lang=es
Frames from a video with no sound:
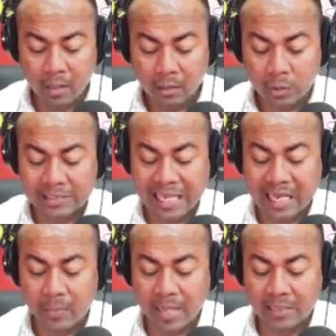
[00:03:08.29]
Dice, la
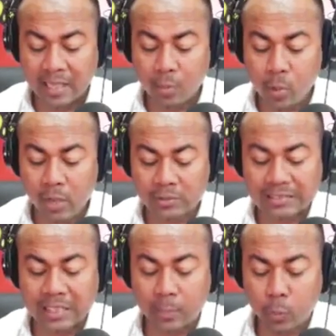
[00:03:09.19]
demanda de vuelos
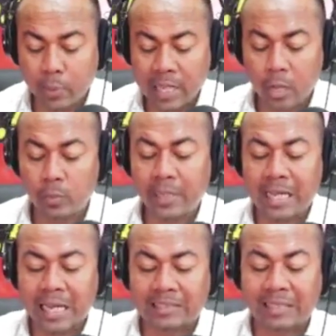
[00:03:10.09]
hacia República
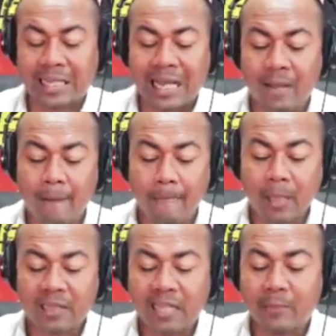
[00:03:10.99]
Dominicana acelera
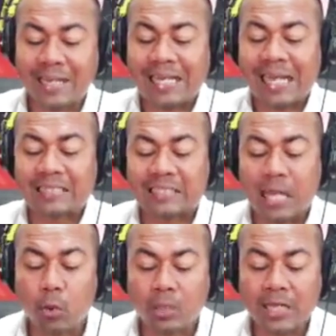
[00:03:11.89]
de manera
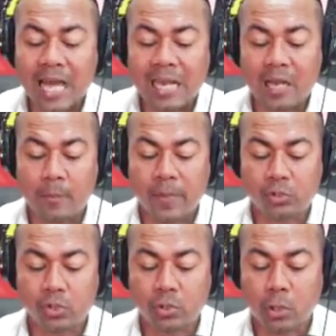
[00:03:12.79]
extraordinaria la
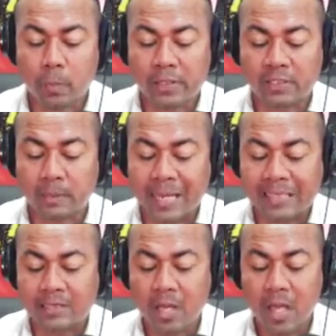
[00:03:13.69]
expansión de los
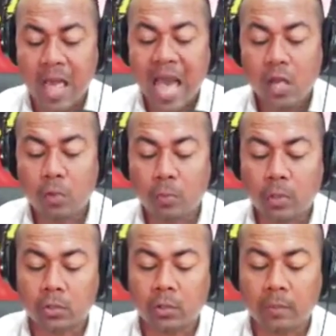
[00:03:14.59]
principales
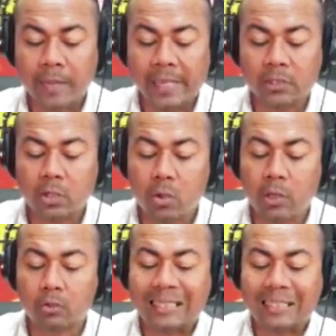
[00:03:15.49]
aeropuertos del país con el
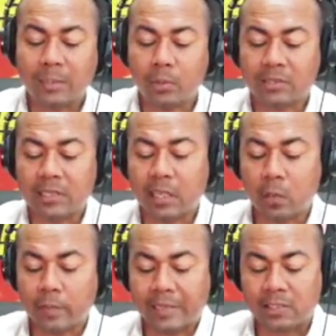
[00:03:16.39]
objetivo de seguir
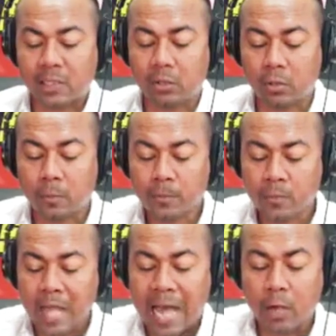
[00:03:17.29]
ofreciendo
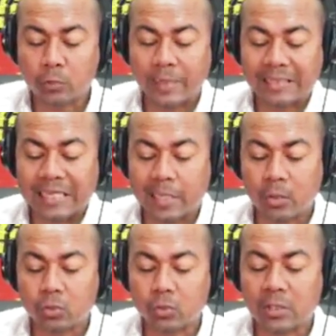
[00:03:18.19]
a los
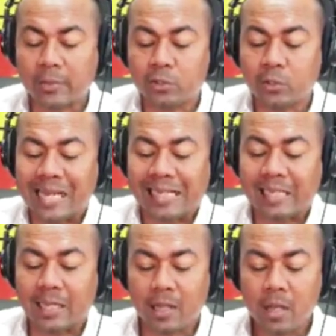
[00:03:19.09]
pasajeros un servicio de
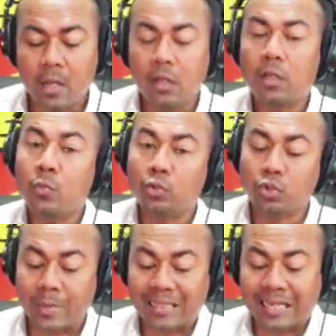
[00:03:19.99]
calidad y mucho
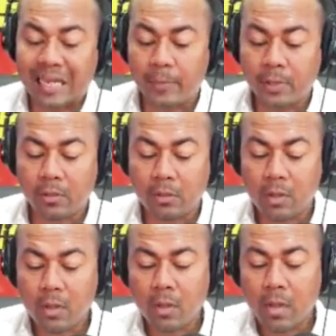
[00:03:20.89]
más dinámico,
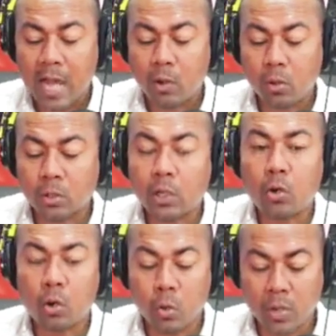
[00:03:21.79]
acorde con
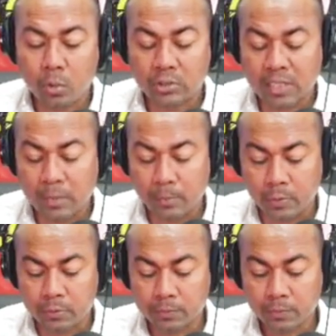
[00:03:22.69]
los nuevos
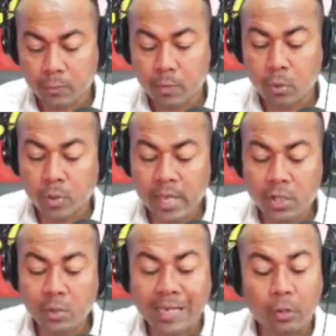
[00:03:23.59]
tiempos por
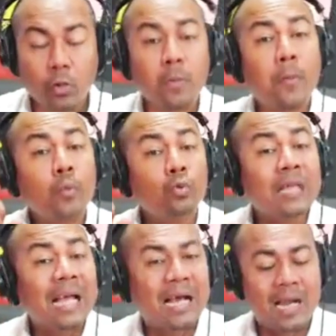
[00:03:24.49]
ello, el grupo
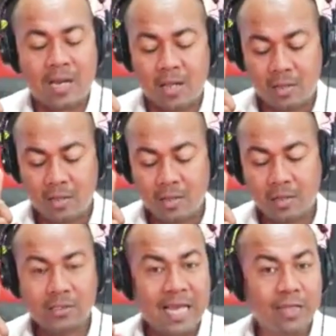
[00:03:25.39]
Punta Cana,
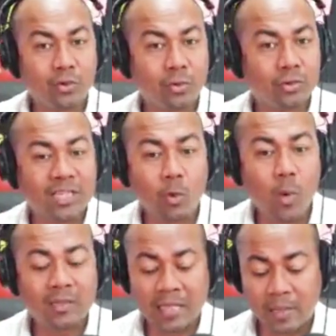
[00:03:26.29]
ya ha hecho no sé
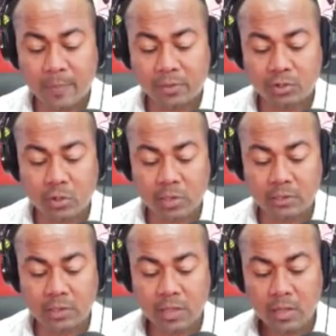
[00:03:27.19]
cuántas expansiones,
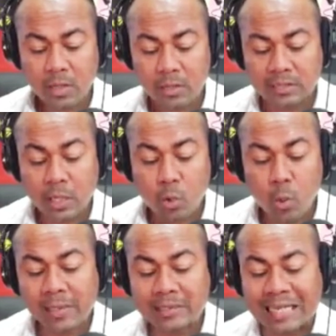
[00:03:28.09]
se
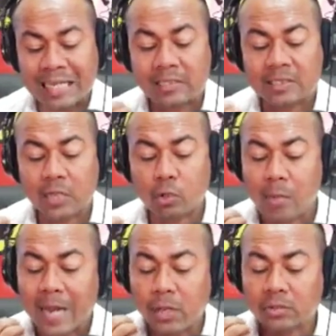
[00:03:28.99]
encuentra realizando
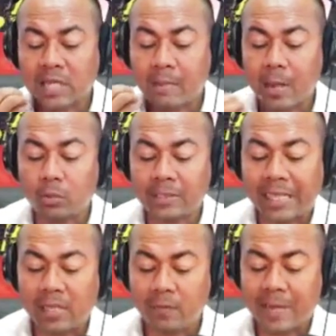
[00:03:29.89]
varios trabajos de
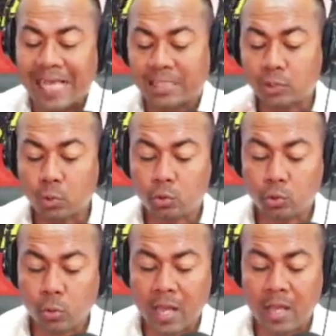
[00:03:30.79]

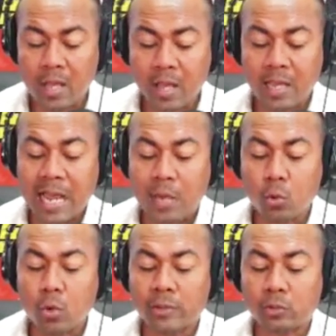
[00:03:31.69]
infraestructura en
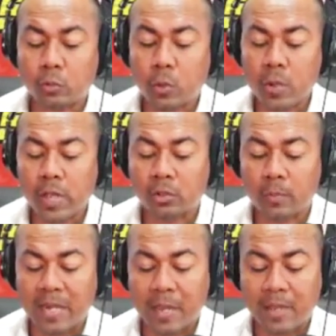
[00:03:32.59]
algunos de sus proyectos
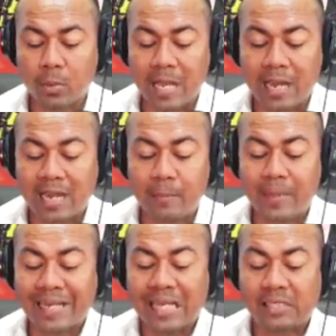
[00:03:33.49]
para mejorar la
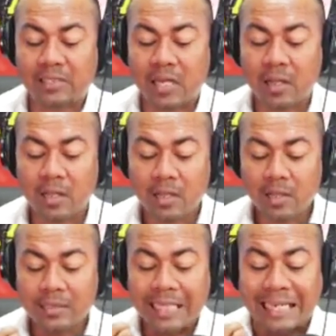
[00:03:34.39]
experiencia
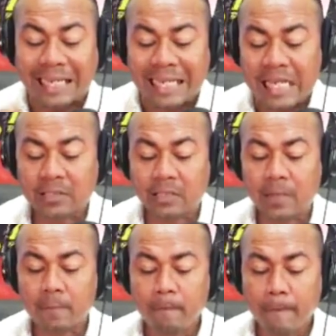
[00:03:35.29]
del cliente
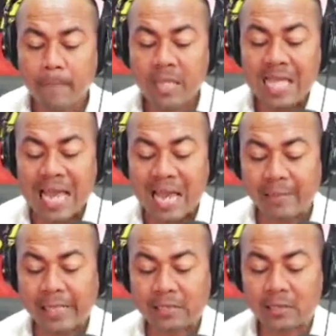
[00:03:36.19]
y a la
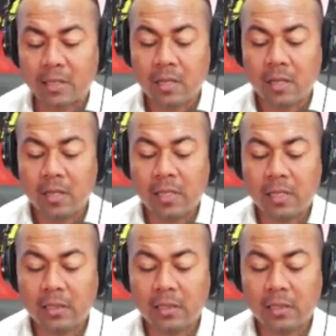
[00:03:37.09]
vez en